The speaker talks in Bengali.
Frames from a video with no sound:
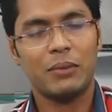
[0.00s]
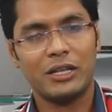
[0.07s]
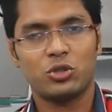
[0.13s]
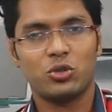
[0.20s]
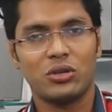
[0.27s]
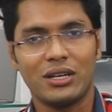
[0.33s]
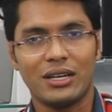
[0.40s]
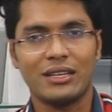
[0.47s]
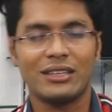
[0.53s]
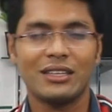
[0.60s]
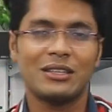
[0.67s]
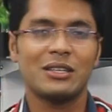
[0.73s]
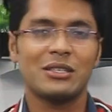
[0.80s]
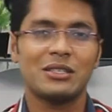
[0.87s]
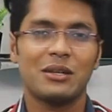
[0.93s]
পাঁচশো টাকা
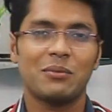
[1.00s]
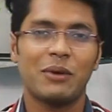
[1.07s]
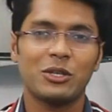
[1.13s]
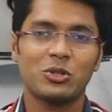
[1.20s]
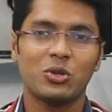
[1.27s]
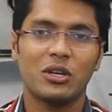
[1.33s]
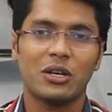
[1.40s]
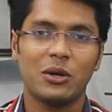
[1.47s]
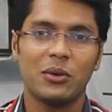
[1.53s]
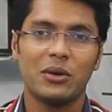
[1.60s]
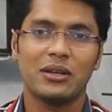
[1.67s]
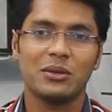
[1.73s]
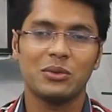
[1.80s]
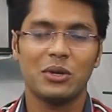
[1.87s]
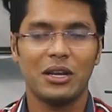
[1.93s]
তেত্রিশ হাজার পাঁচশো টাকা
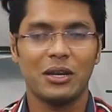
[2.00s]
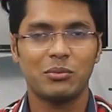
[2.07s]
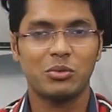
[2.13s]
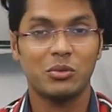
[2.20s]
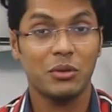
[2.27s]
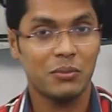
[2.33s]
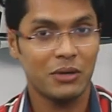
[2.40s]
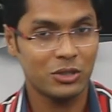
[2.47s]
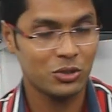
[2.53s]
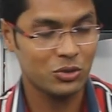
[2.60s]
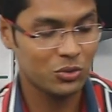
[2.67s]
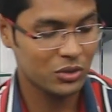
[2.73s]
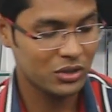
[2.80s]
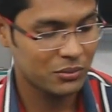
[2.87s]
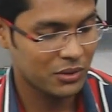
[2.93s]
হলে কিন্তু এই ল্যাপটপটা পারচেস
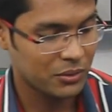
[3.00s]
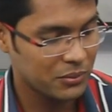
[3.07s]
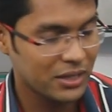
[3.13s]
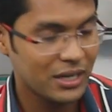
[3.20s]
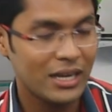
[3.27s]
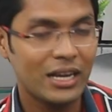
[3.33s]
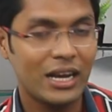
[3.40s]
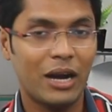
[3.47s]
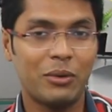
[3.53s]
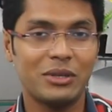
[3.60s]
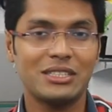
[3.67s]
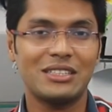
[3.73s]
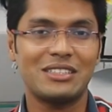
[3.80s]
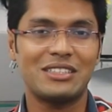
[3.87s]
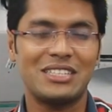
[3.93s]
করতে পারবেন
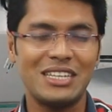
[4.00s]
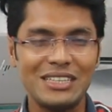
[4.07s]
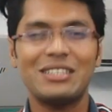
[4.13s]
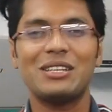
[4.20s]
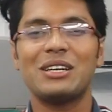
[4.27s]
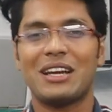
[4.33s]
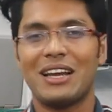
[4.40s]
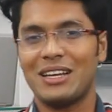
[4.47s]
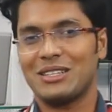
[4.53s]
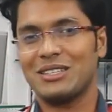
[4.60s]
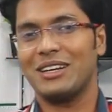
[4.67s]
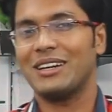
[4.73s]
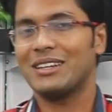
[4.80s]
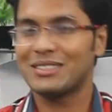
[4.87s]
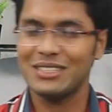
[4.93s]
আমাদের জি থ্রির
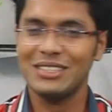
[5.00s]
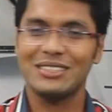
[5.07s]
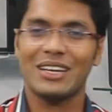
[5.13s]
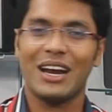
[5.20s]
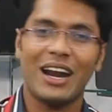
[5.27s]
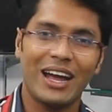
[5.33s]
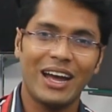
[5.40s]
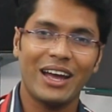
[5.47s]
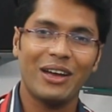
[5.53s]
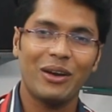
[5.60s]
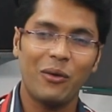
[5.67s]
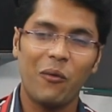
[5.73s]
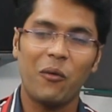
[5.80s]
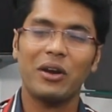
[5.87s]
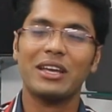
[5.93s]
কালেকশান আসছে যারা
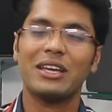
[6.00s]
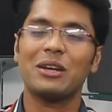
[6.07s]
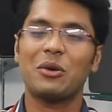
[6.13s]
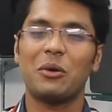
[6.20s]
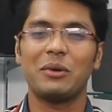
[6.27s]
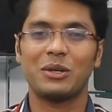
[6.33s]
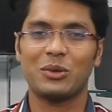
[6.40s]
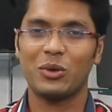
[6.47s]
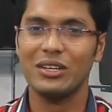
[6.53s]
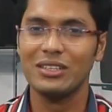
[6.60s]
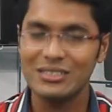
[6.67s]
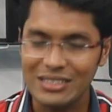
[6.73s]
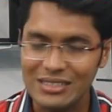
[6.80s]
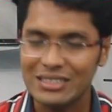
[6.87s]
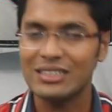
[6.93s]
অনেকেই কমেন্ট করেন
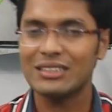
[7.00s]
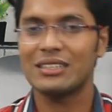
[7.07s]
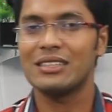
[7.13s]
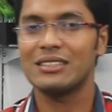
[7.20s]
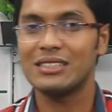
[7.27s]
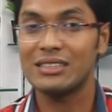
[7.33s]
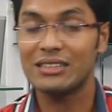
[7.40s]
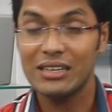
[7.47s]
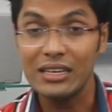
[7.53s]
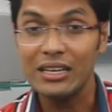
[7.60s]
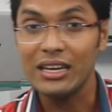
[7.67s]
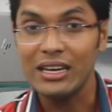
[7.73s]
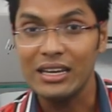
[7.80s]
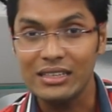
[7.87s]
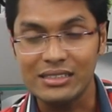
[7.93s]
যে জি থ্রি জি থ্রি
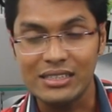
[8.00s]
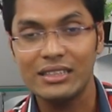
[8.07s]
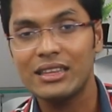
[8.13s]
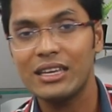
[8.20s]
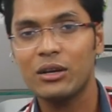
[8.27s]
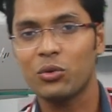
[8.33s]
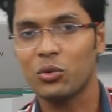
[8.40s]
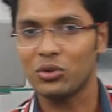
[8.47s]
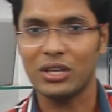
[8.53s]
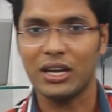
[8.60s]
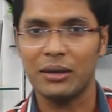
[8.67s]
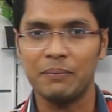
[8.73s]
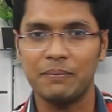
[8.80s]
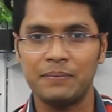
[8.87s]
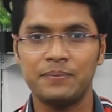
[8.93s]
জি থ্রি কোথায়